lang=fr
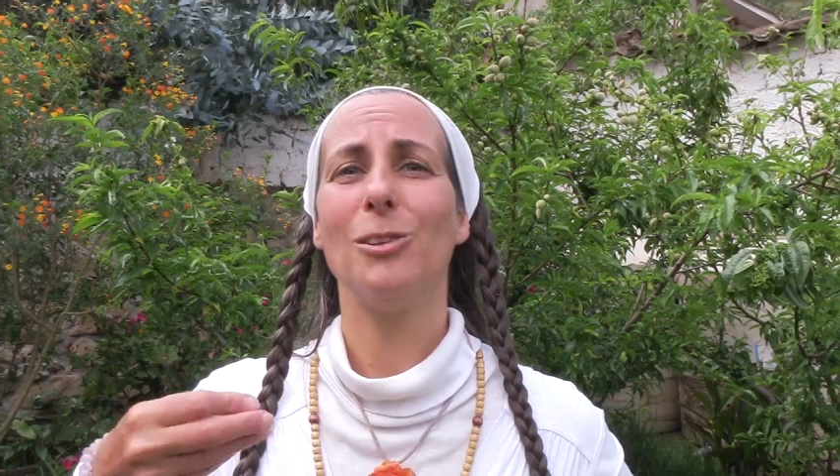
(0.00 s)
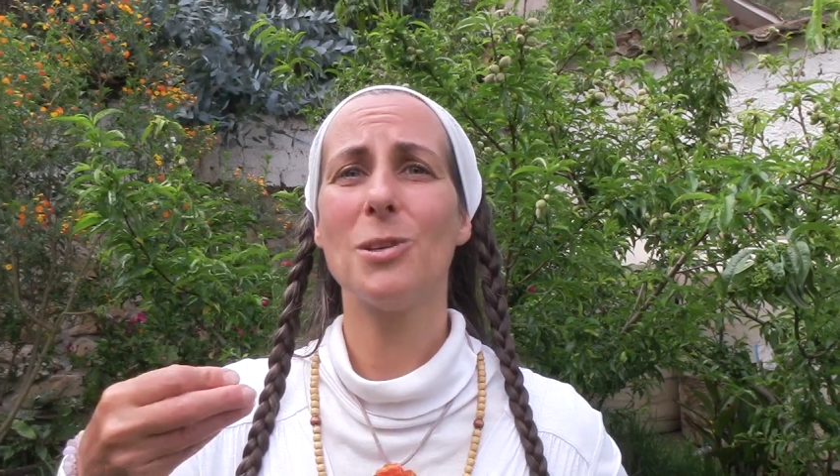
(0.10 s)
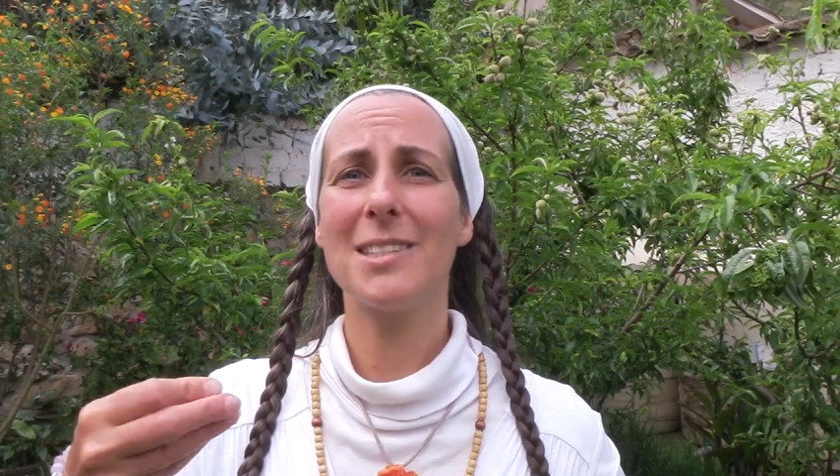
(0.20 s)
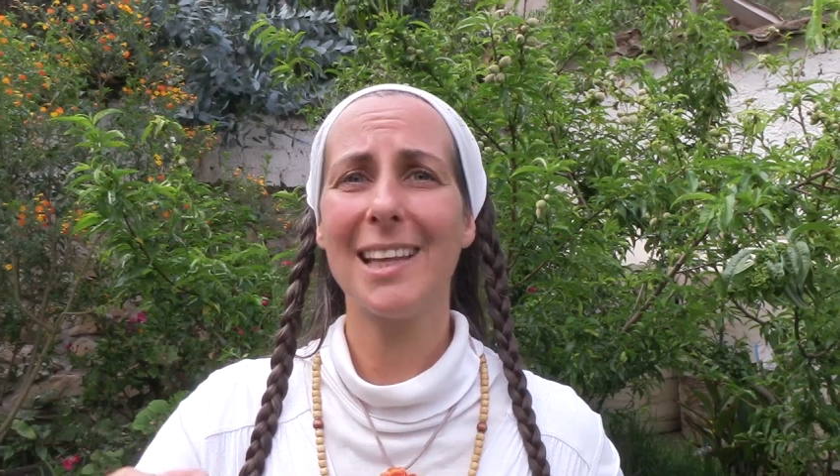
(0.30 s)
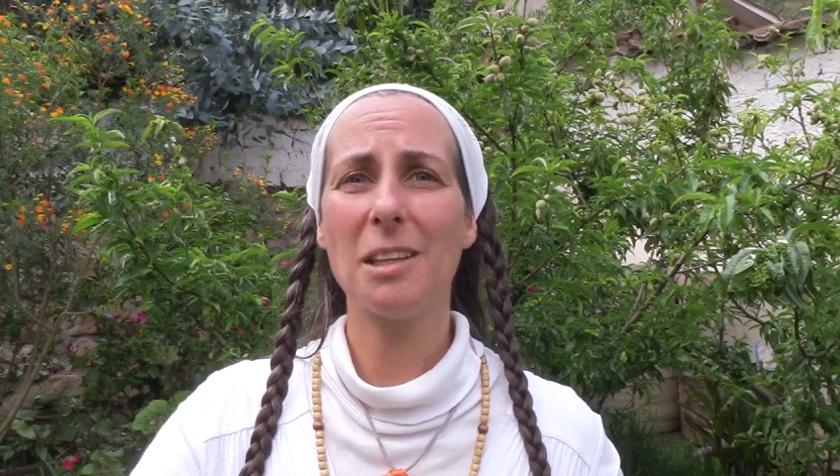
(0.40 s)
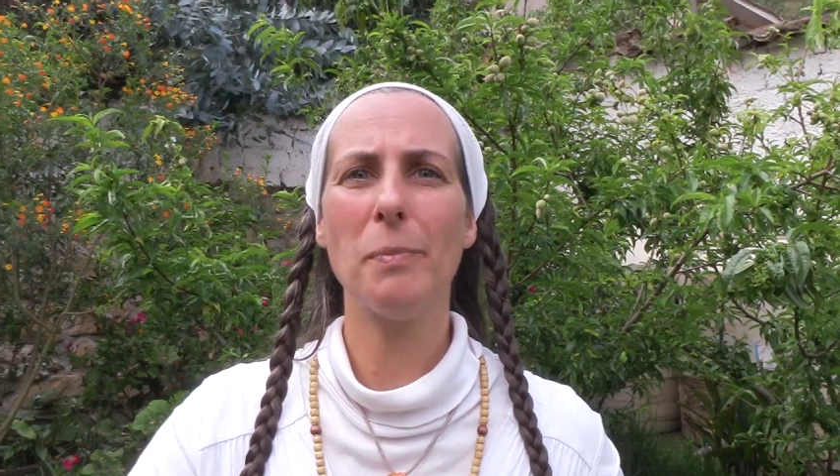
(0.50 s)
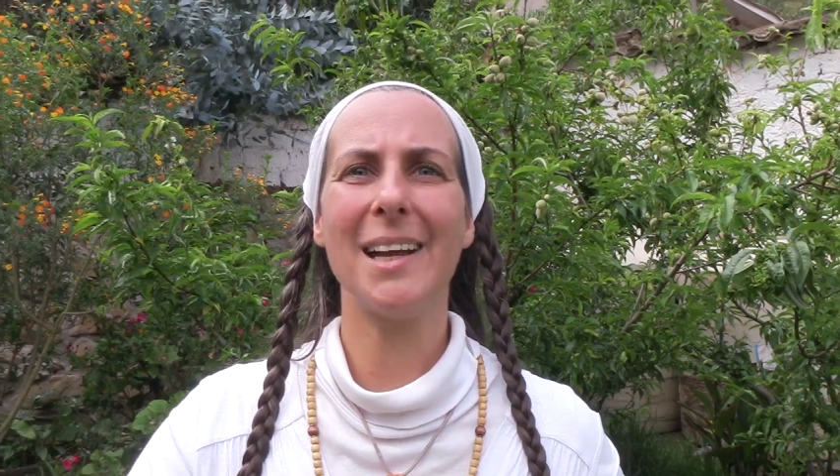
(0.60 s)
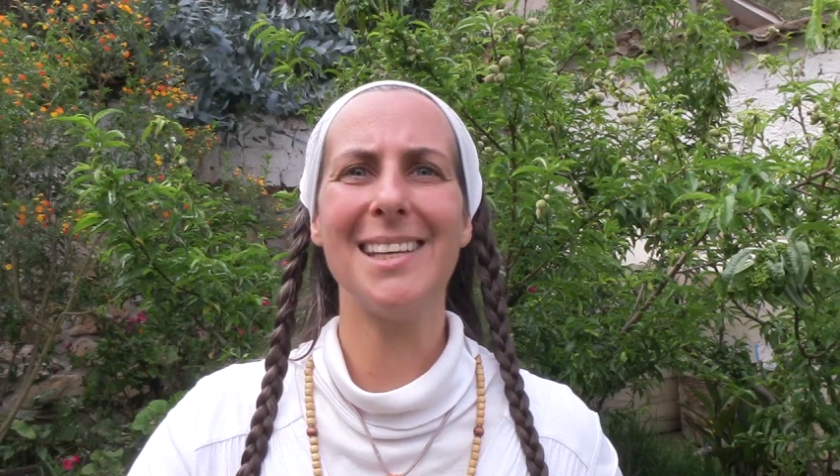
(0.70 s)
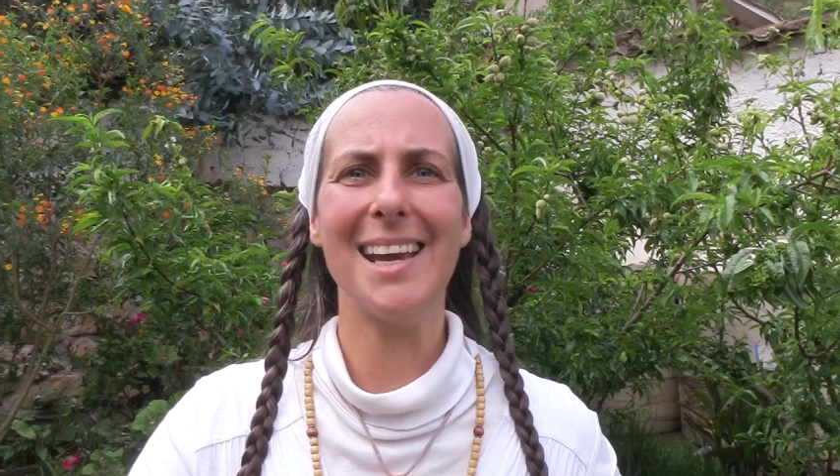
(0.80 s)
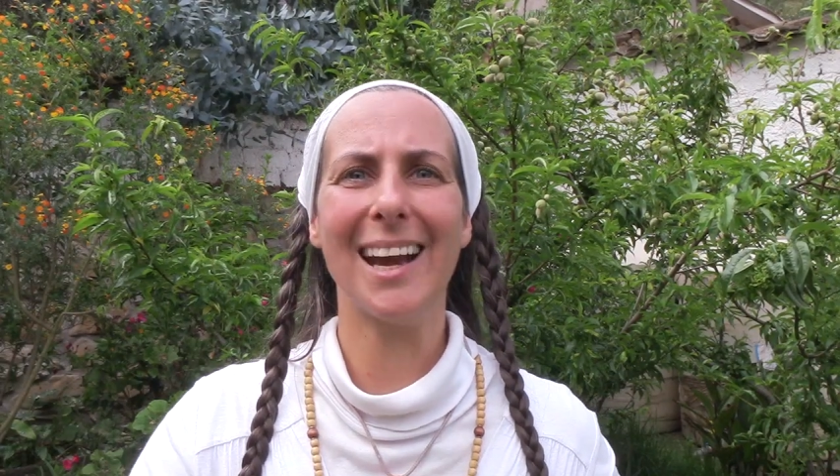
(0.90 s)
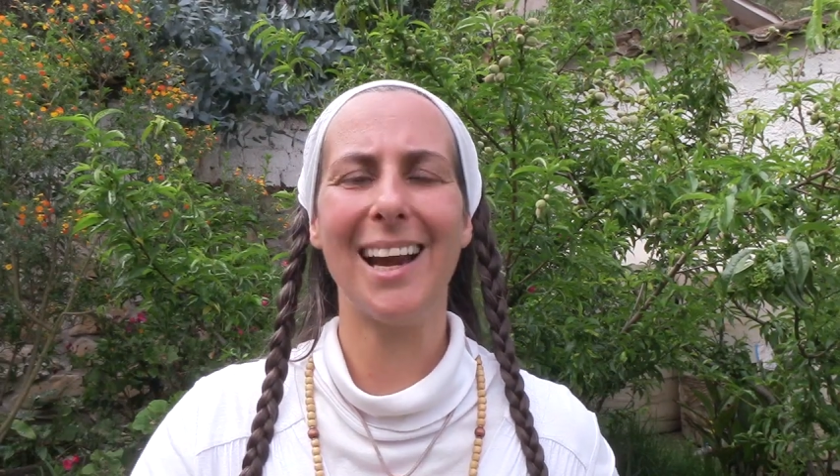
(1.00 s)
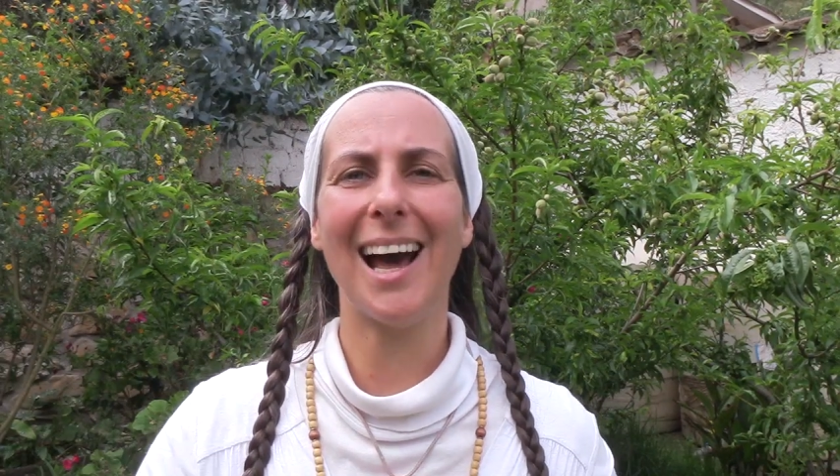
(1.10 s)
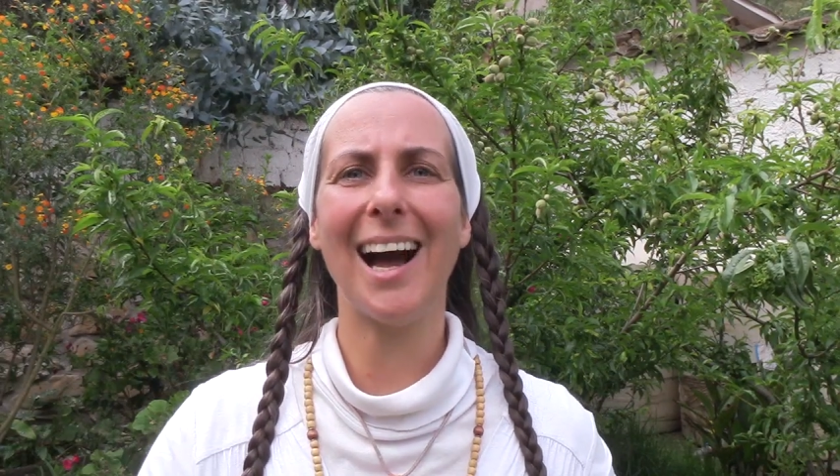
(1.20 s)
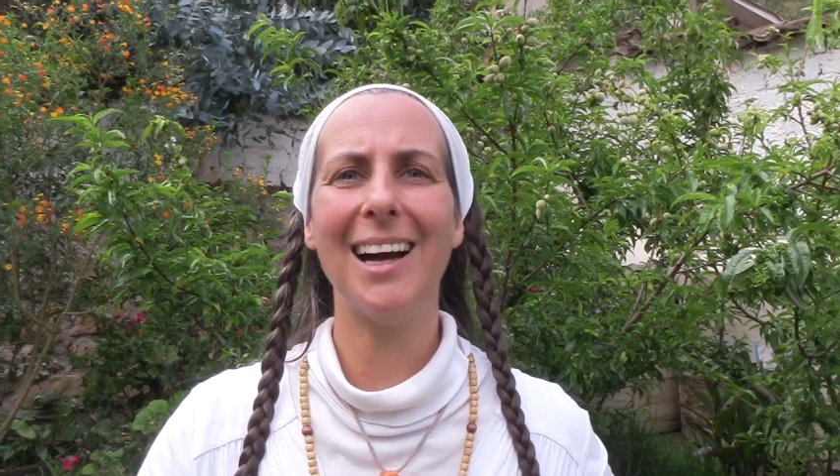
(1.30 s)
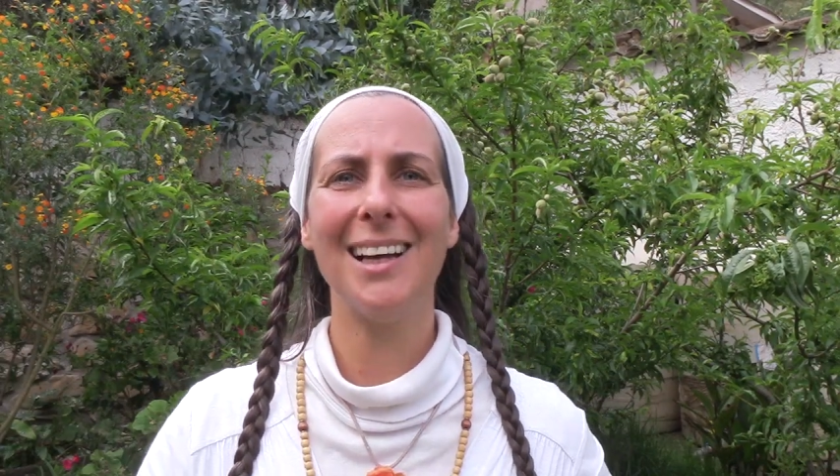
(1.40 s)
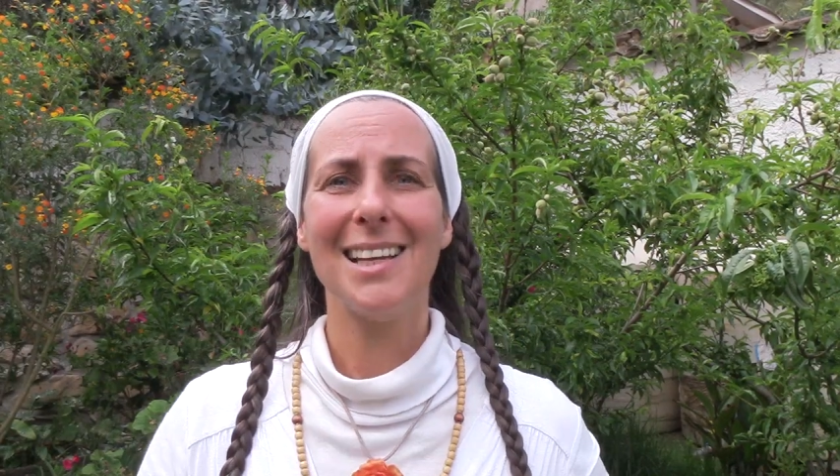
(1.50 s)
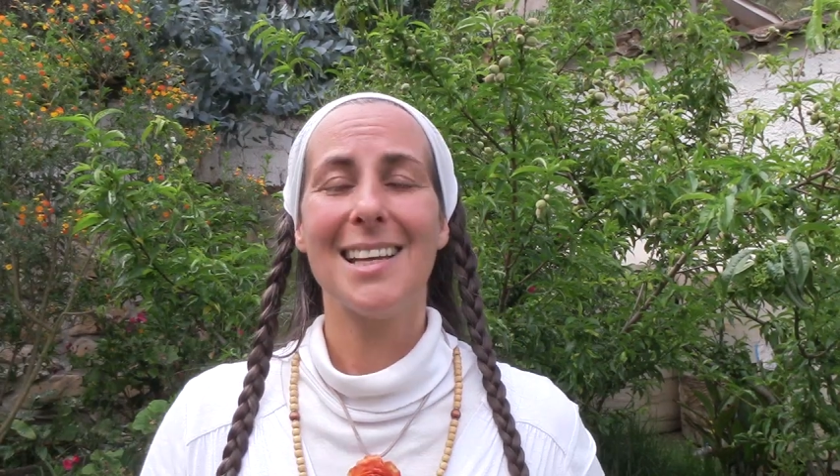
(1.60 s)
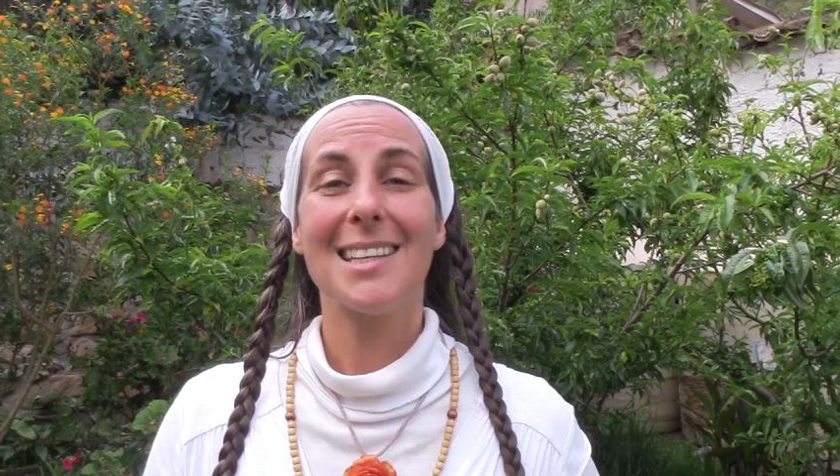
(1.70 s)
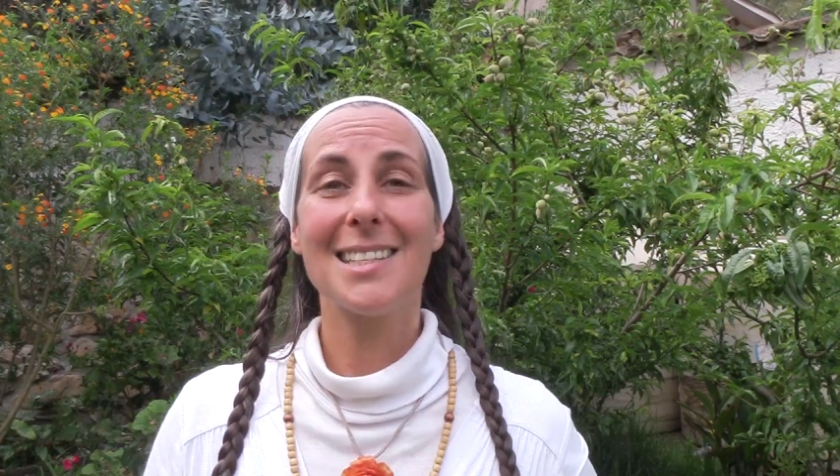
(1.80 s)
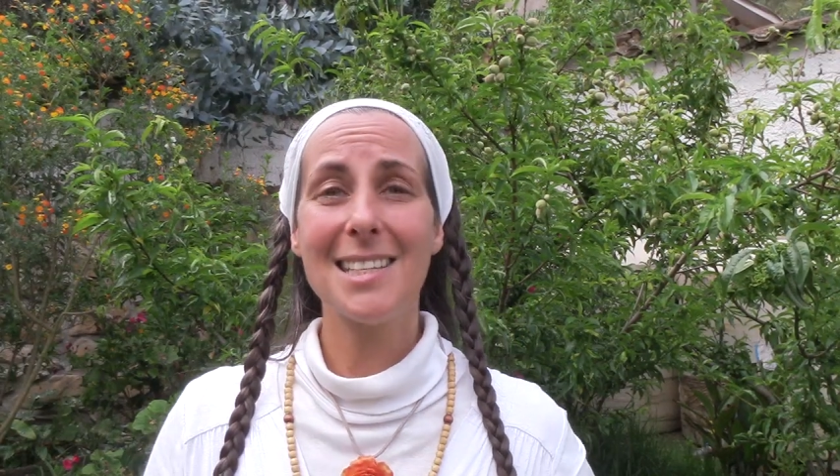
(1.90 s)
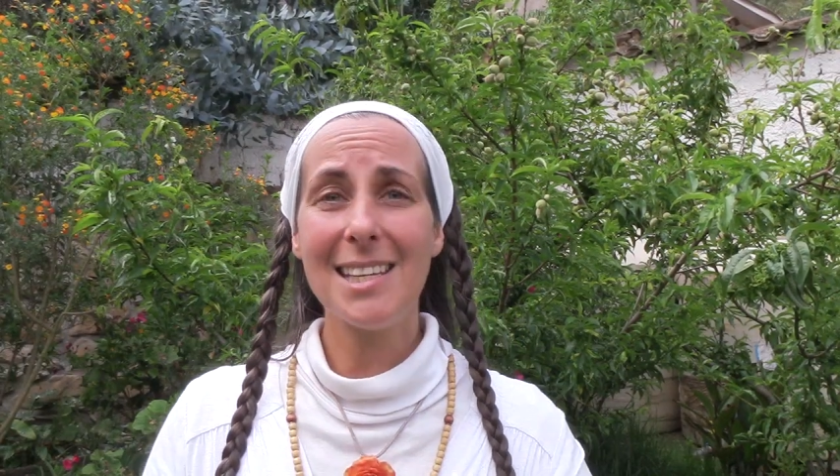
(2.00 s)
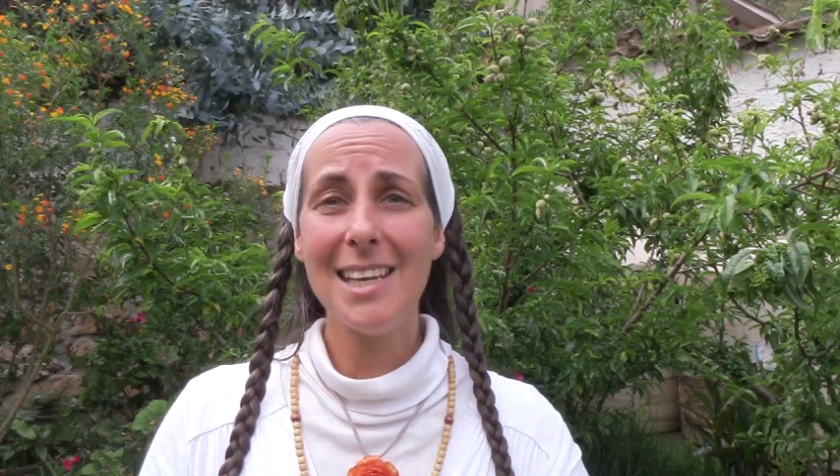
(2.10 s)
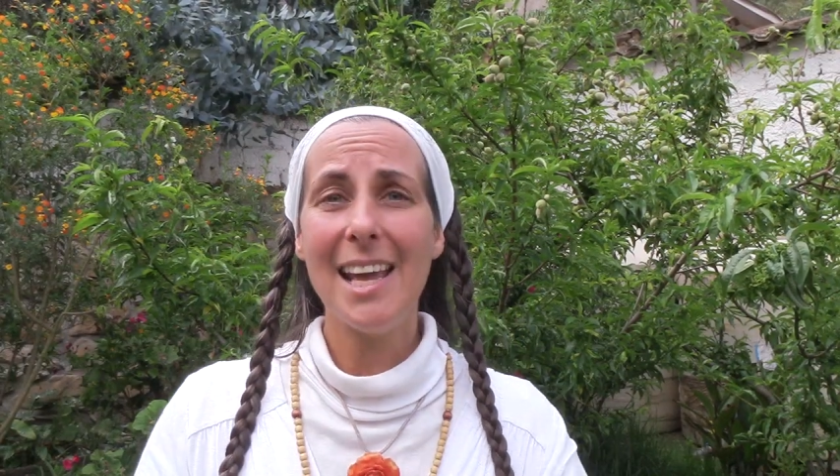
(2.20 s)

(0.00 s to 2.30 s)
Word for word: de cette manière-là si